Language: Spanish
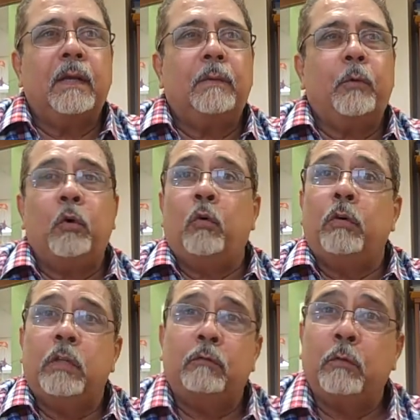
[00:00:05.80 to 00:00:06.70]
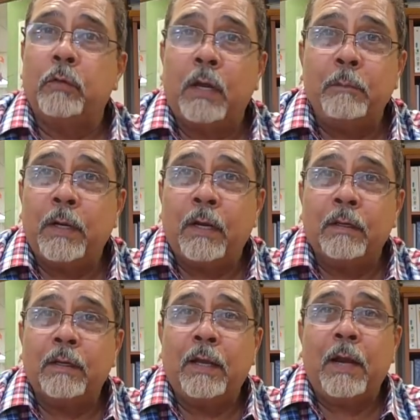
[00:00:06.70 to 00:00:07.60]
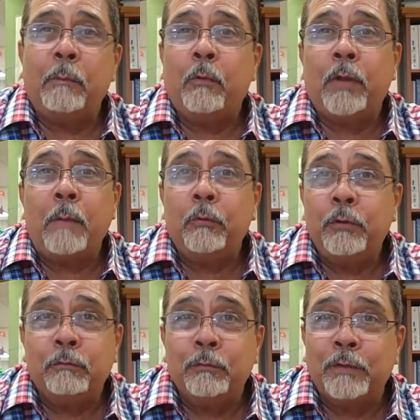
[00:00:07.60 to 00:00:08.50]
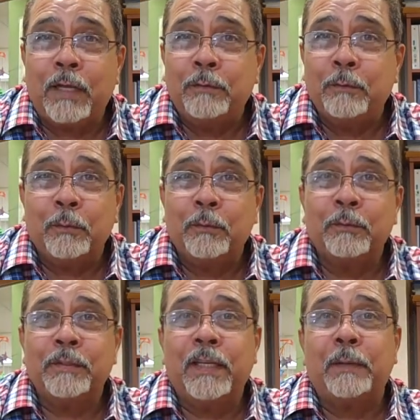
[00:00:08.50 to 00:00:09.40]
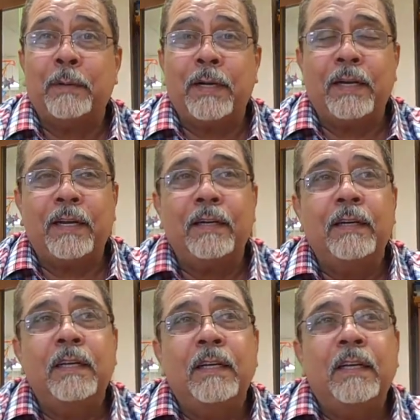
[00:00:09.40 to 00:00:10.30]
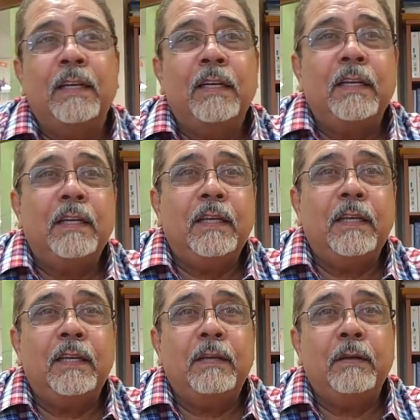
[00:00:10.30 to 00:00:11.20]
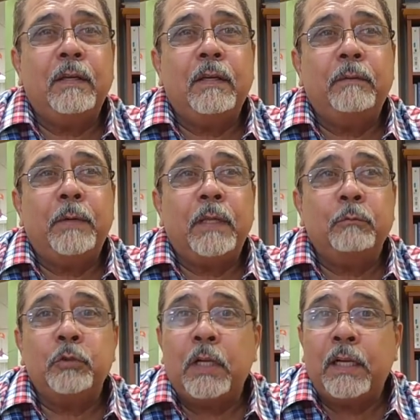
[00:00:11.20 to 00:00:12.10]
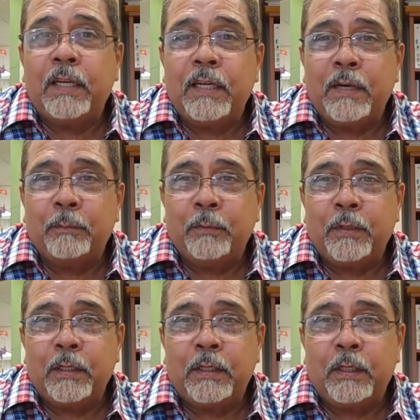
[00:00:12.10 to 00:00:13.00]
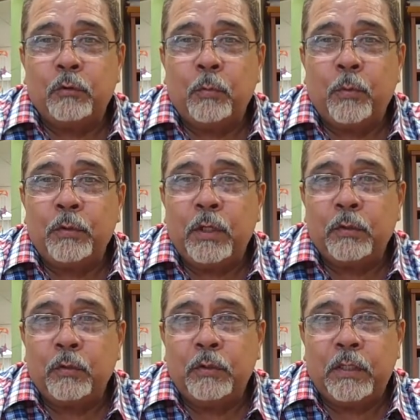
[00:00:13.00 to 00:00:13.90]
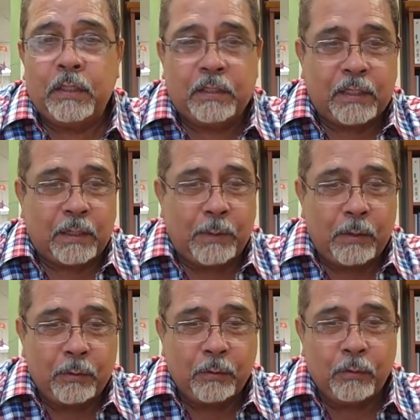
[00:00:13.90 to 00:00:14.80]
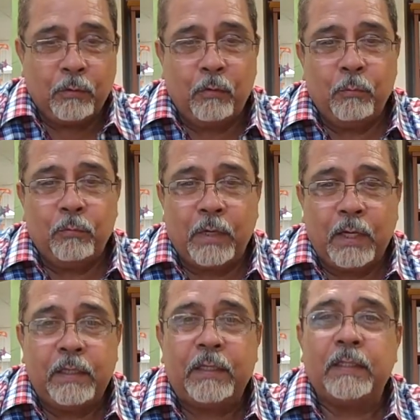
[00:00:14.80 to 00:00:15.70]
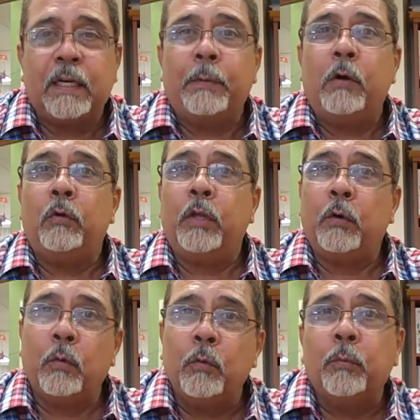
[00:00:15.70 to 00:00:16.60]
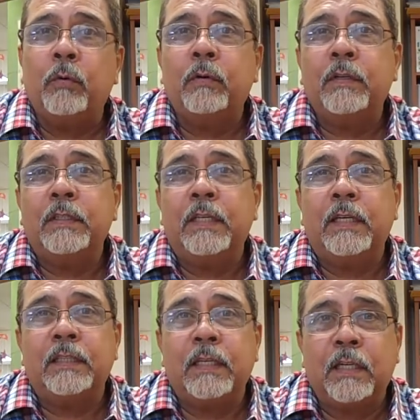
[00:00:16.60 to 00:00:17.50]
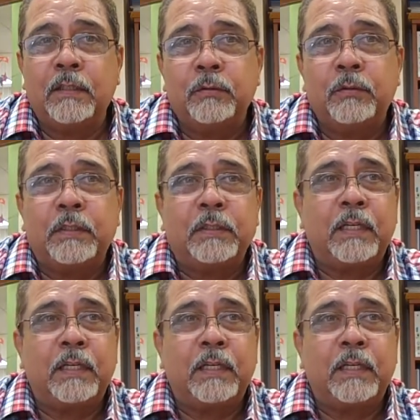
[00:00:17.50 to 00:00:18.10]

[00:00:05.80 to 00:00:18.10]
Bueno, disfrutármela, que la podamos disfrutar todo, celebrarla. Y me da mucha alegría porque estos proyectos de trabajo comunal, de trabajo de grupo, y en este caso que,